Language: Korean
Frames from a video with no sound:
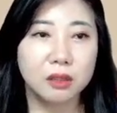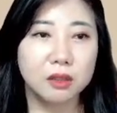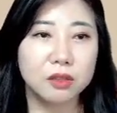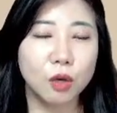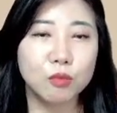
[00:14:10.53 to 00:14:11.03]

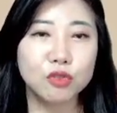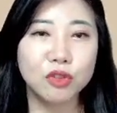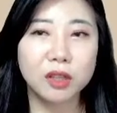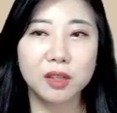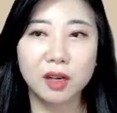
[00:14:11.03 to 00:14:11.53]

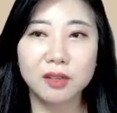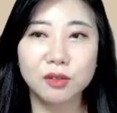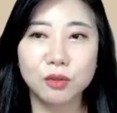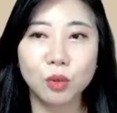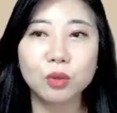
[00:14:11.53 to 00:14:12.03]
점수에
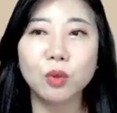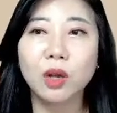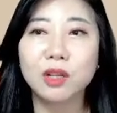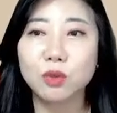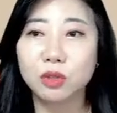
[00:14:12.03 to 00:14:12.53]
따라서
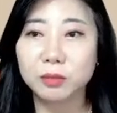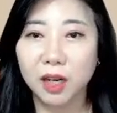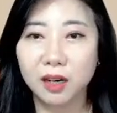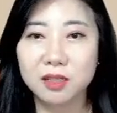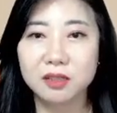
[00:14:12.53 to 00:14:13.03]
속도가 조금
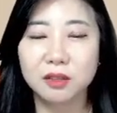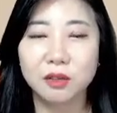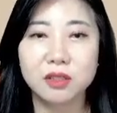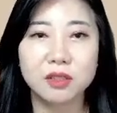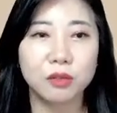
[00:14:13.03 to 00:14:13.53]
달라지는
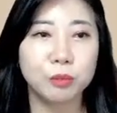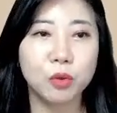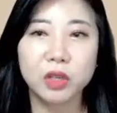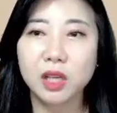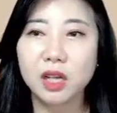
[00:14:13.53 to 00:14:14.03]
거지 저는
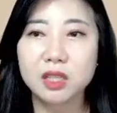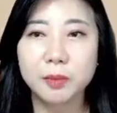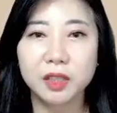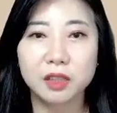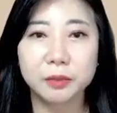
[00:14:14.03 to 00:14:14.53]

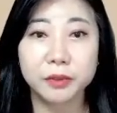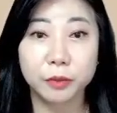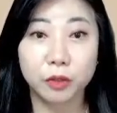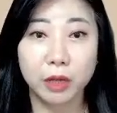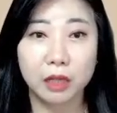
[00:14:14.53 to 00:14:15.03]

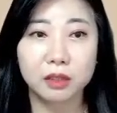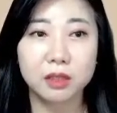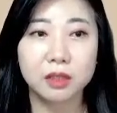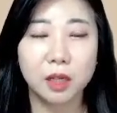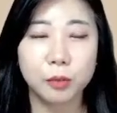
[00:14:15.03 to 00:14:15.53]
포기하지만
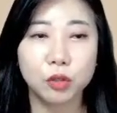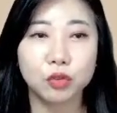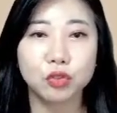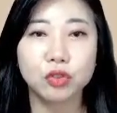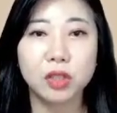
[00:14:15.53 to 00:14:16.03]
않는다면
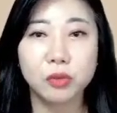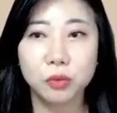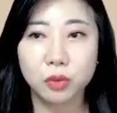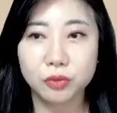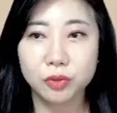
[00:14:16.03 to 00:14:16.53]
누구나
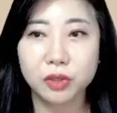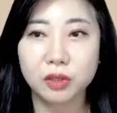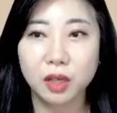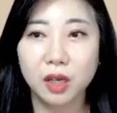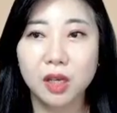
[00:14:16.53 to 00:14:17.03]
성공할 수
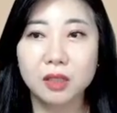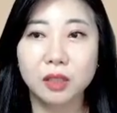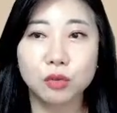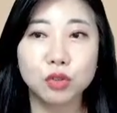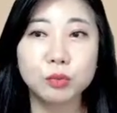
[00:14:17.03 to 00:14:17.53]
있는 게 내
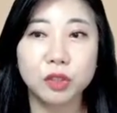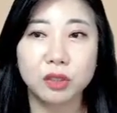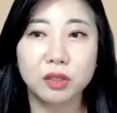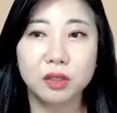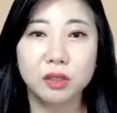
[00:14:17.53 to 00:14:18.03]
꿈을
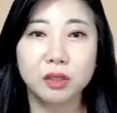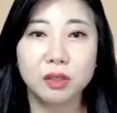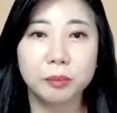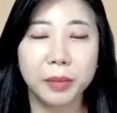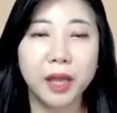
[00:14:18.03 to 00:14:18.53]

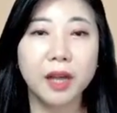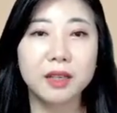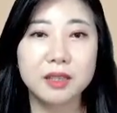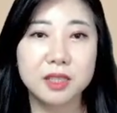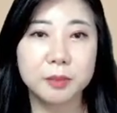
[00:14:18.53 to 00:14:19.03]

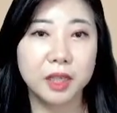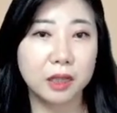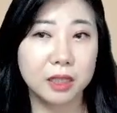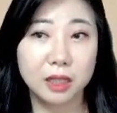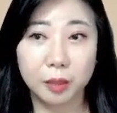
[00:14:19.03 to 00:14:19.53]
빼앗기지만
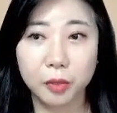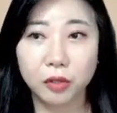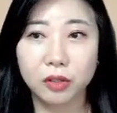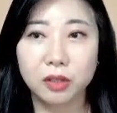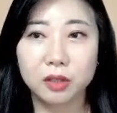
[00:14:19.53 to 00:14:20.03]
않는다면
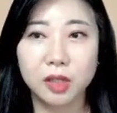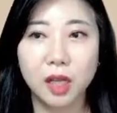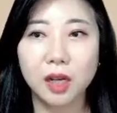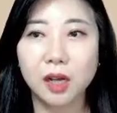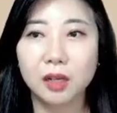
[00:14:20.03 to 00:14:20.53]

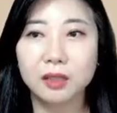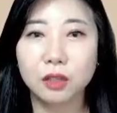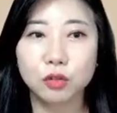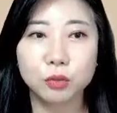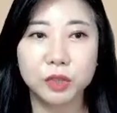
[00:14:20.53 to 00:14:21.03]
내가 내
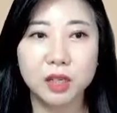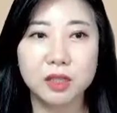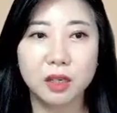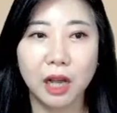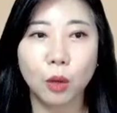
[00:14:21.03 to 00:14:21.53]
꿈을
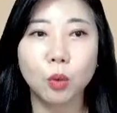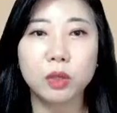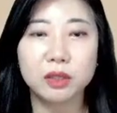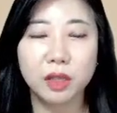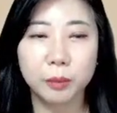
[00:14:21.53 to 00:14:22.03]
항상 갖고
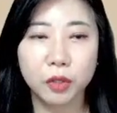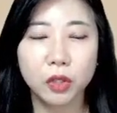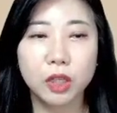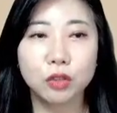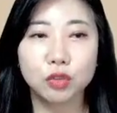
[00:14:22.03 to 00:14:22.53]
있다면
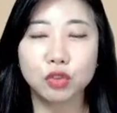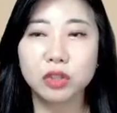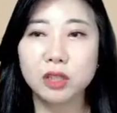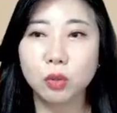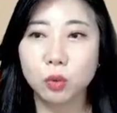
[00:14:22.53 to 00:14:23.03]

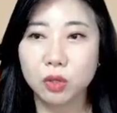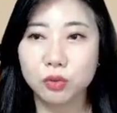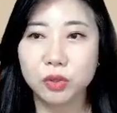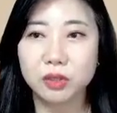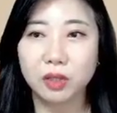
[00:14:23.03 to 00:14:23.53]
누구나 성공할
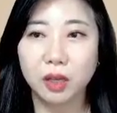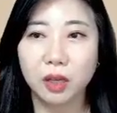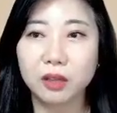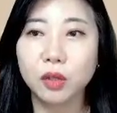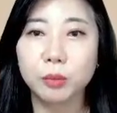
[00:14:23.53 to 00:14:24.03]
수 있는 게
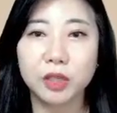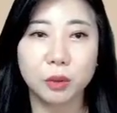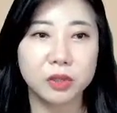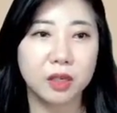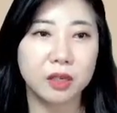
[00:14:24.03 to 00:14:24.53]

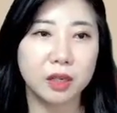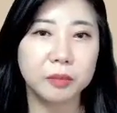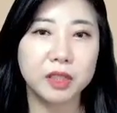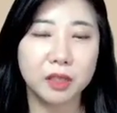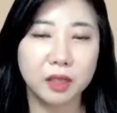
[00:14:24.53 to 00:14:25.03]
애텀이라고 생각을
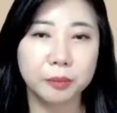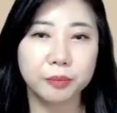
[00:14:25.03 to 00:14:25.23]
합니다.